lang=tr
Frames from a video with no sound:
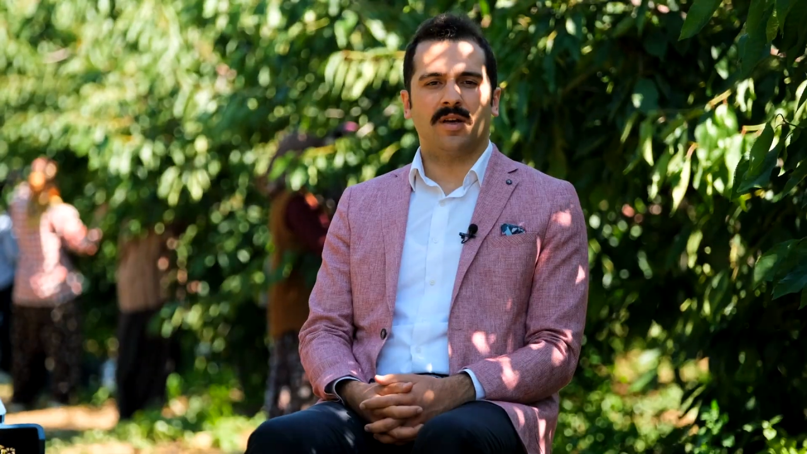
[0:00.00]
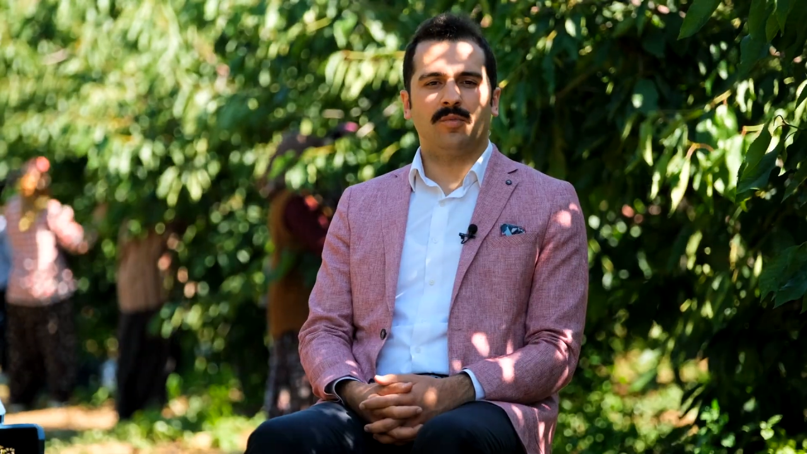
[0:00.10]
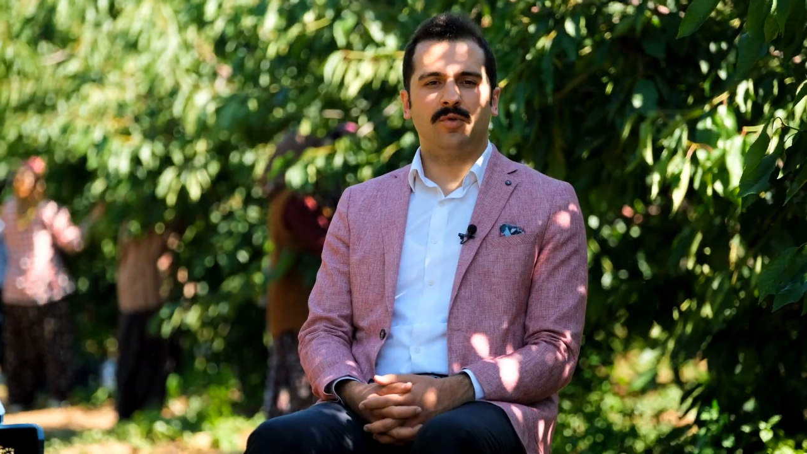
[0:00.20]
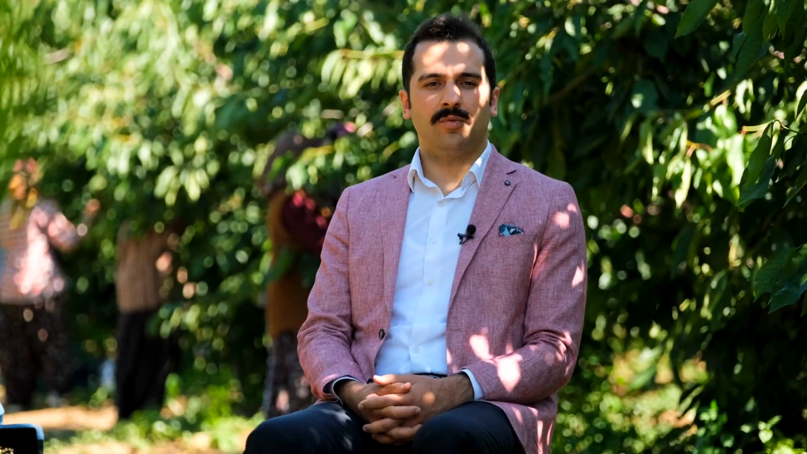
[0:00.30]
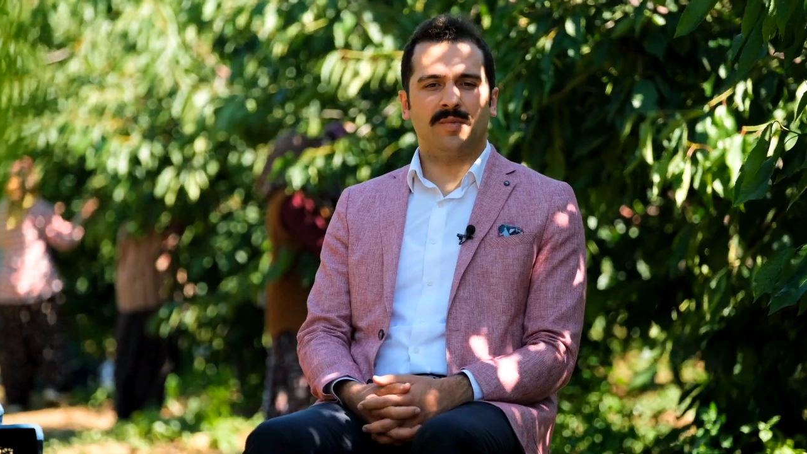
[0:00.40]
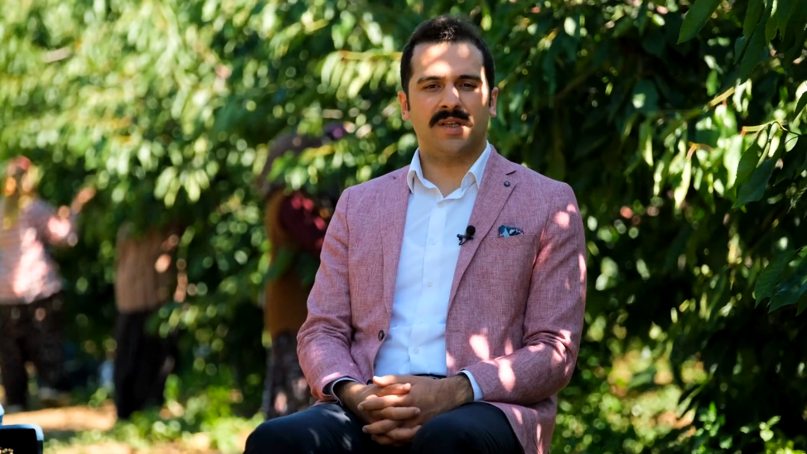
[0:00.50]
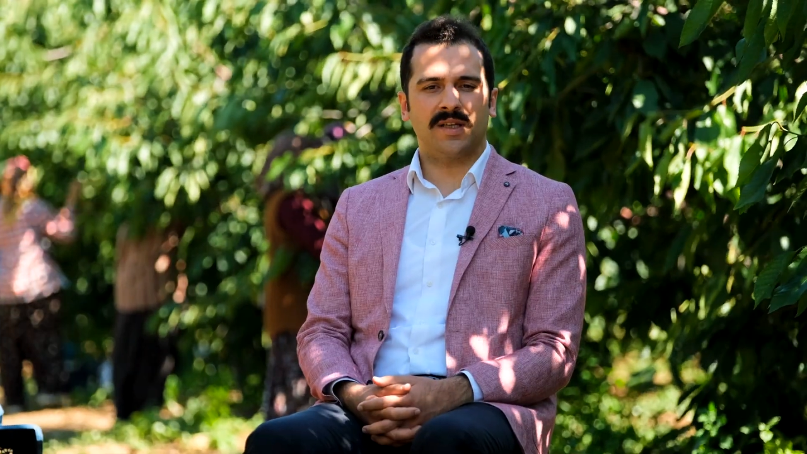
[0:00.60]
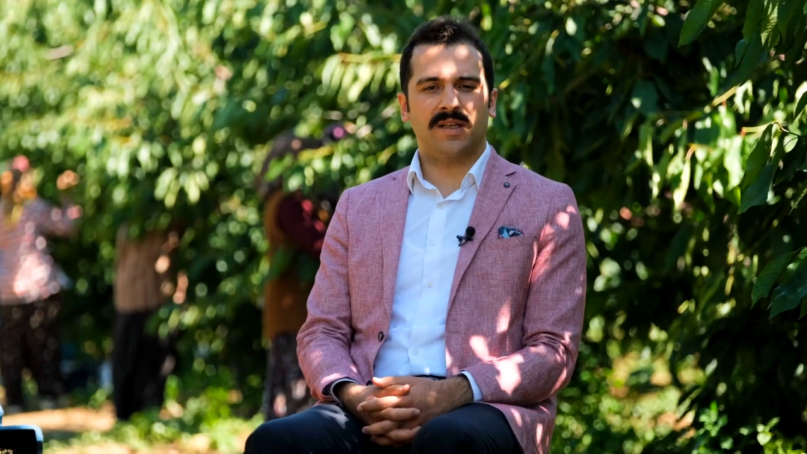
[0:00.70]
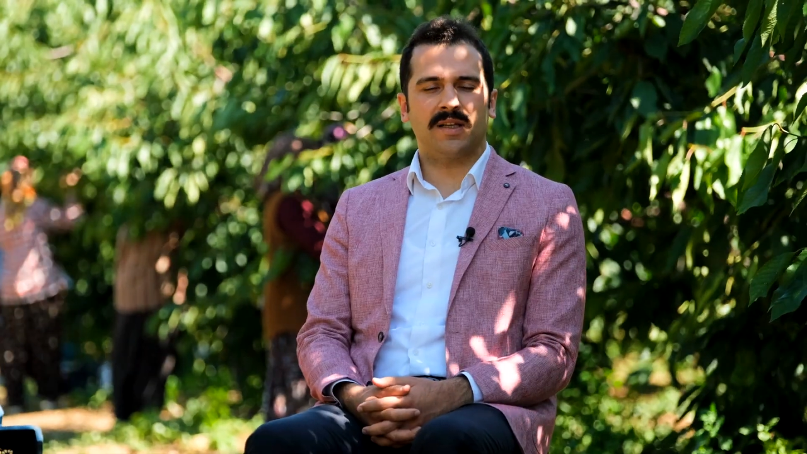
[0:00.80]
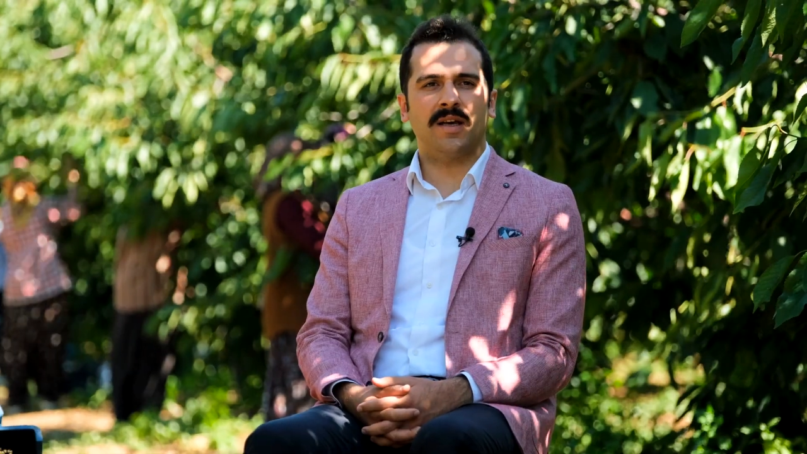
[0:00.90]
Bu
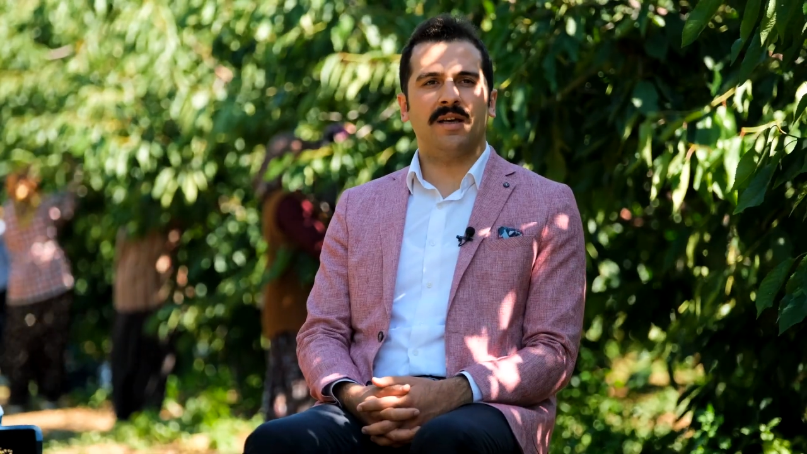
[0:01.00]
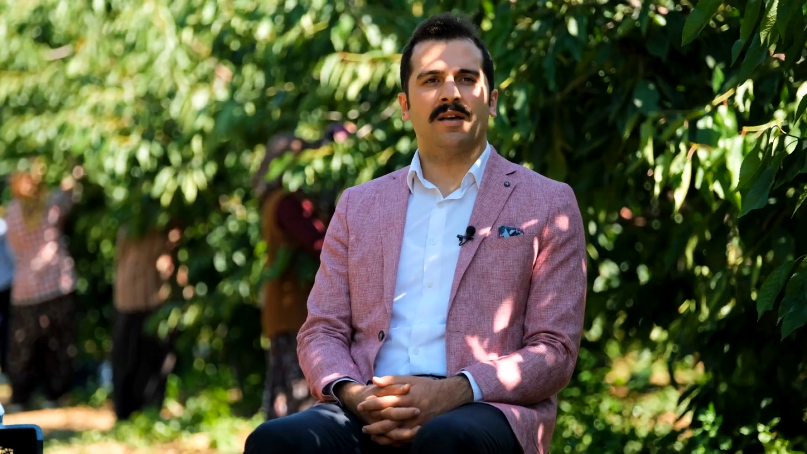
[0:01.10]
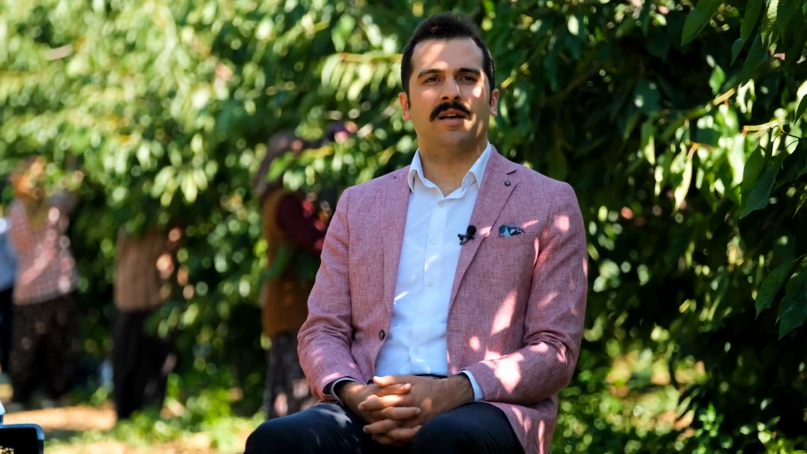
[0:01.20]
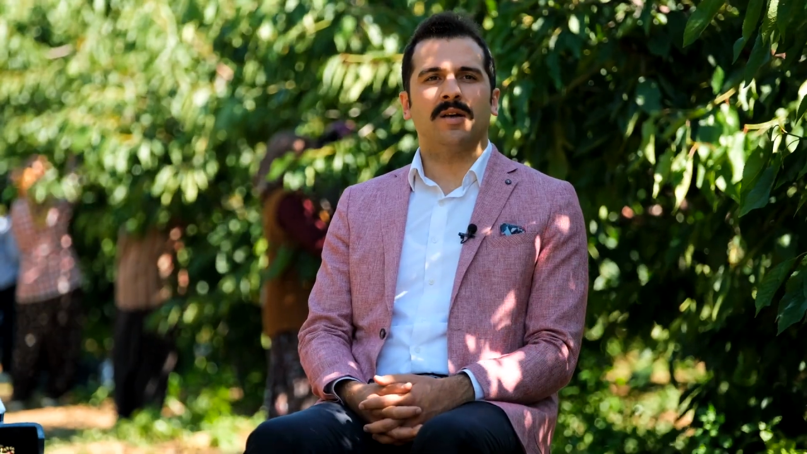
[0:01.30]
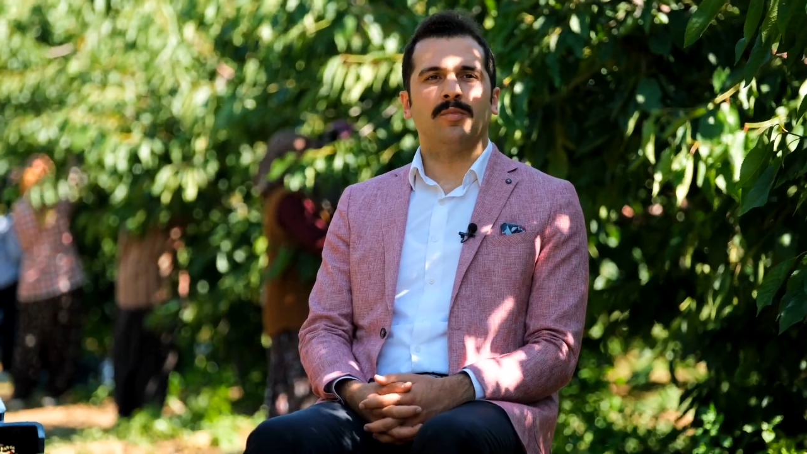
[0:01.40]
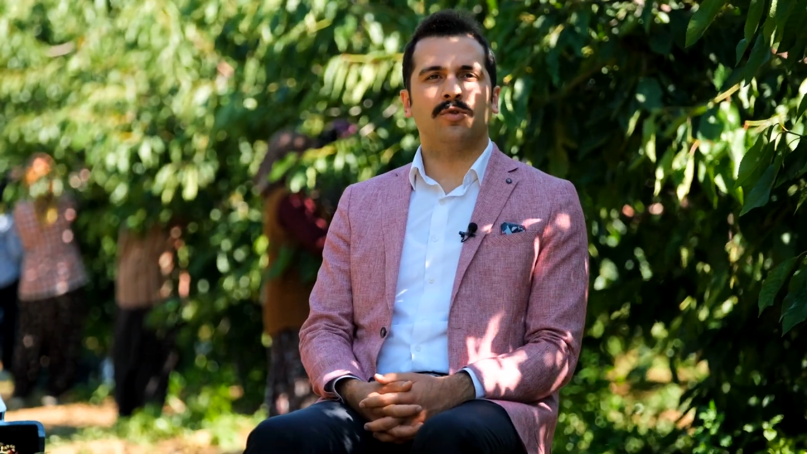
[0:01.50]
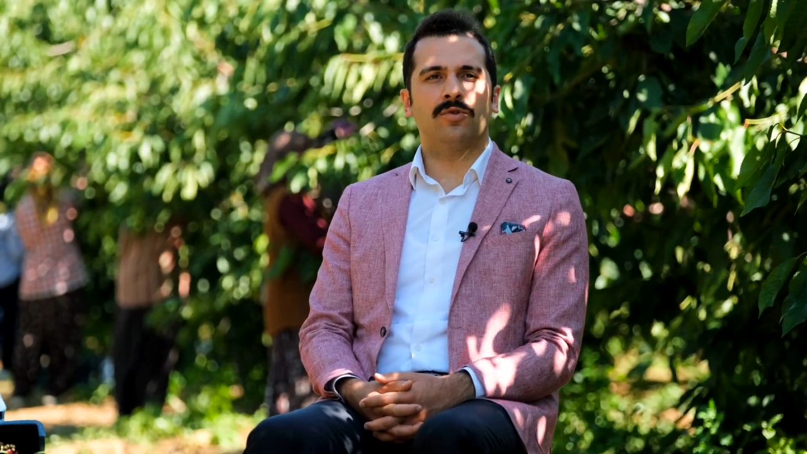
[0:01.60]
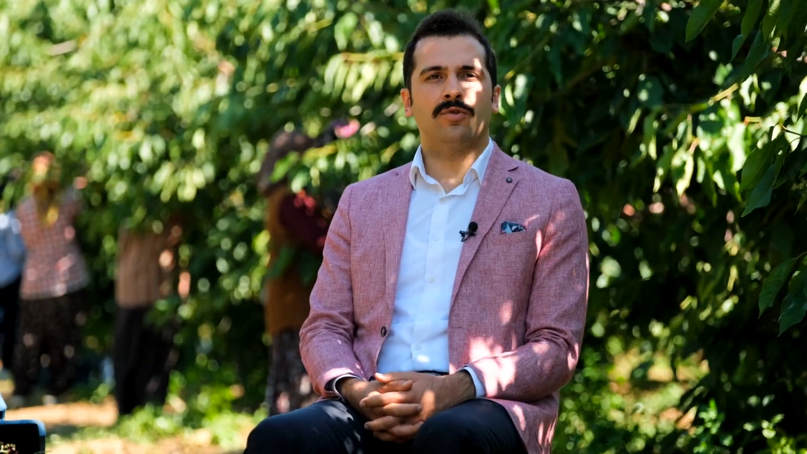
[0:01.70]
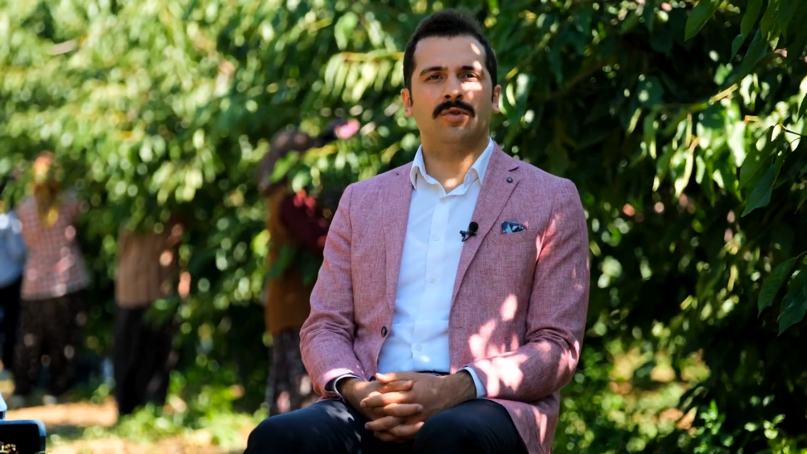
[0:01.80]
birlik ile bugün